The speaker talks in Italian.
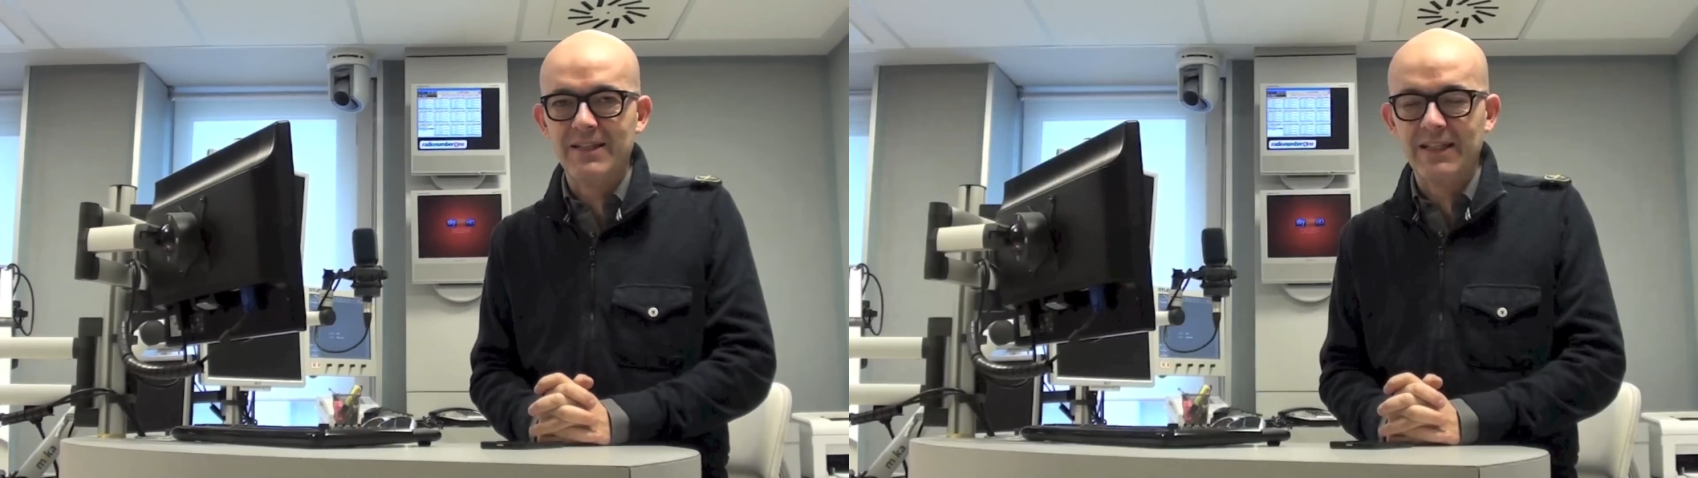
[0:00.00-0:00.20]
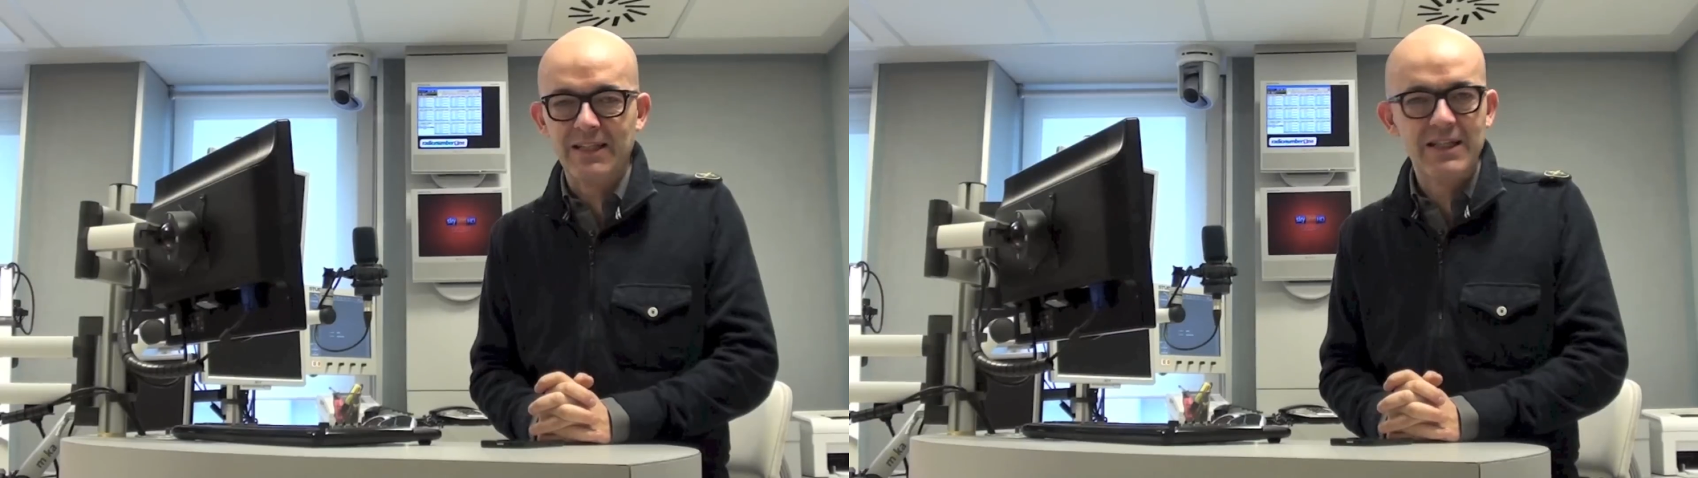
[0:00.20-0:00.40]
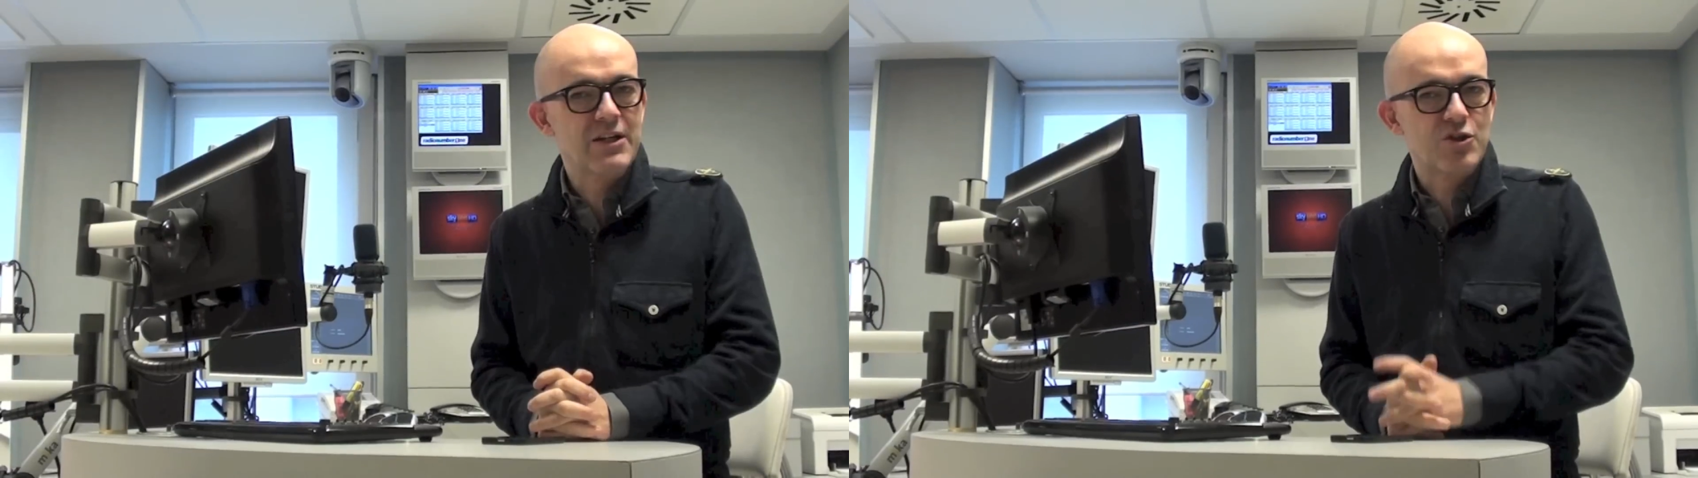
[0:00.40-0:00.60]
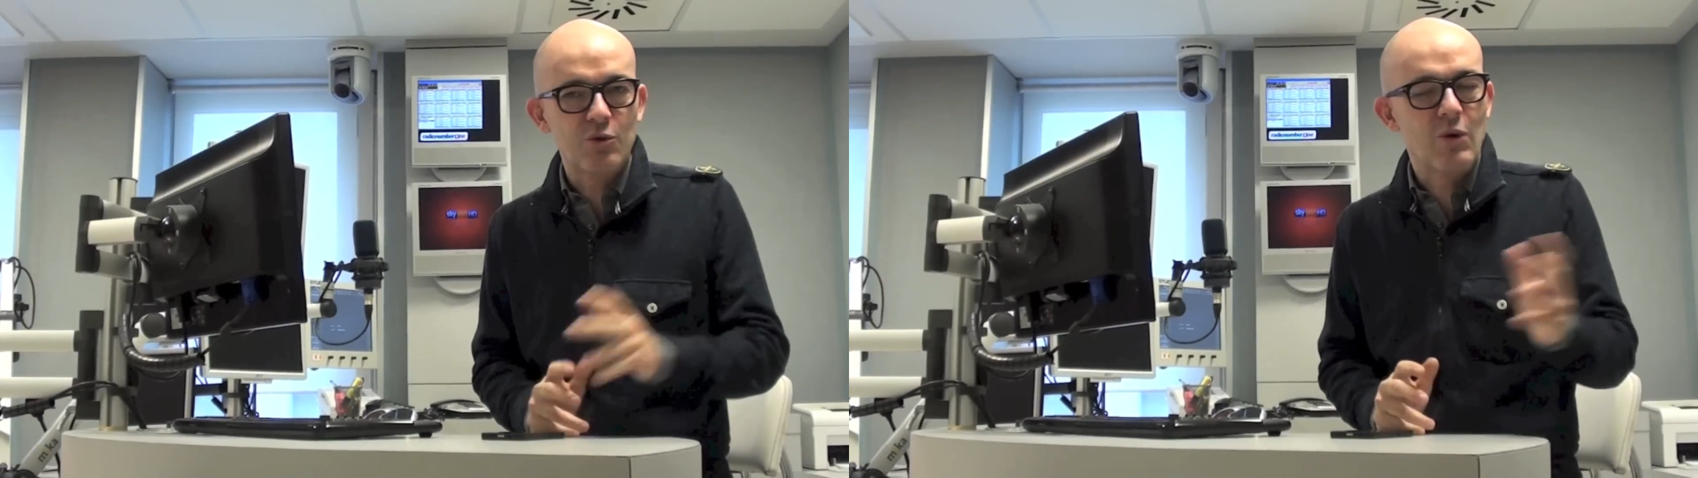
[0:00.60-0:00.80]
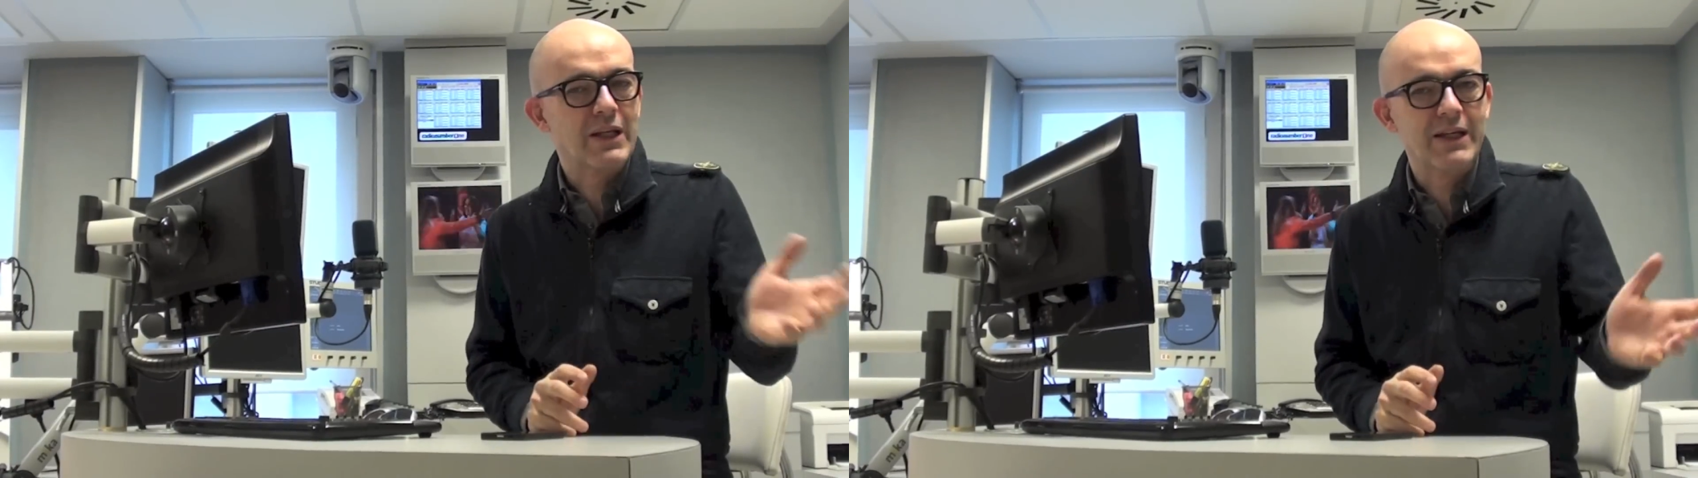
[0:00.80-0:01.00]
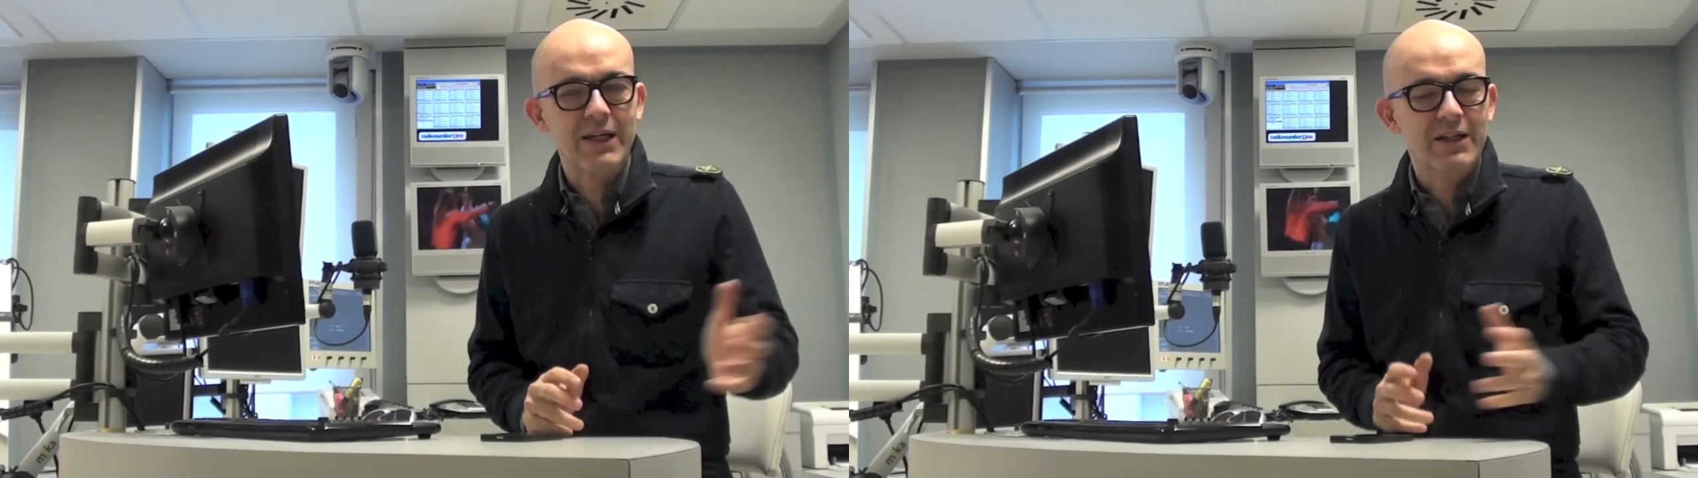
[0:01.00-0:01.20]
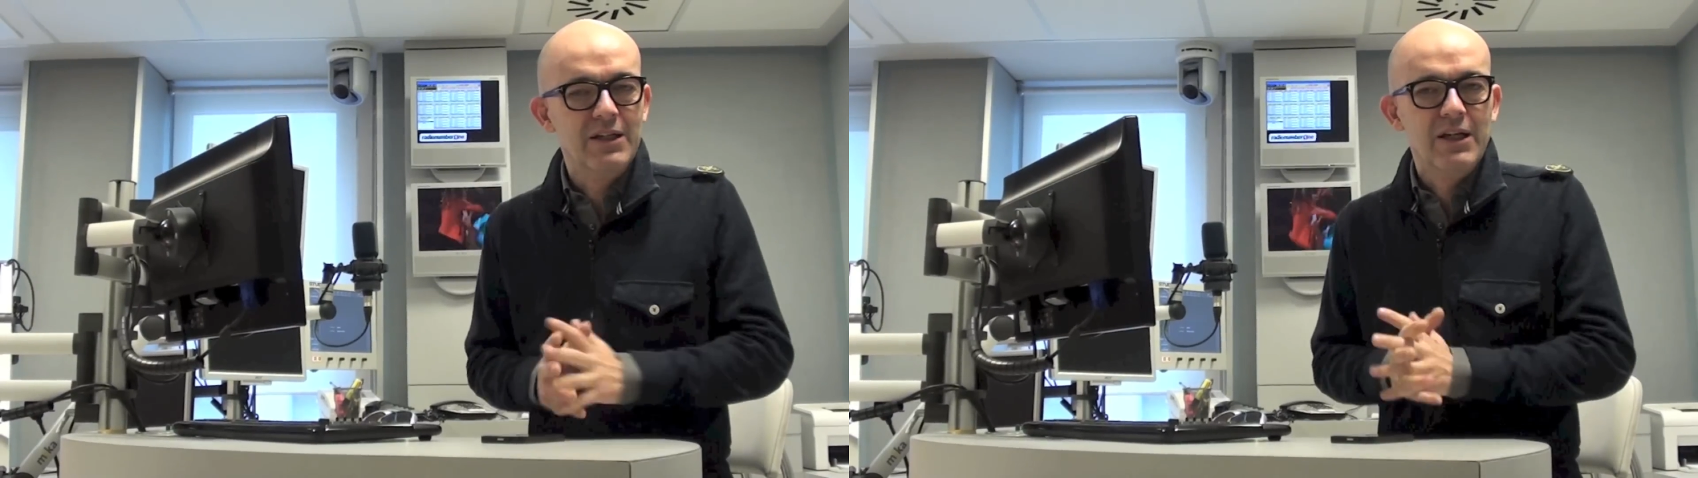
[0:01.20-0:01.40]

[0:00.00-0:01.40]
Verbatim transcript: Z10, qualche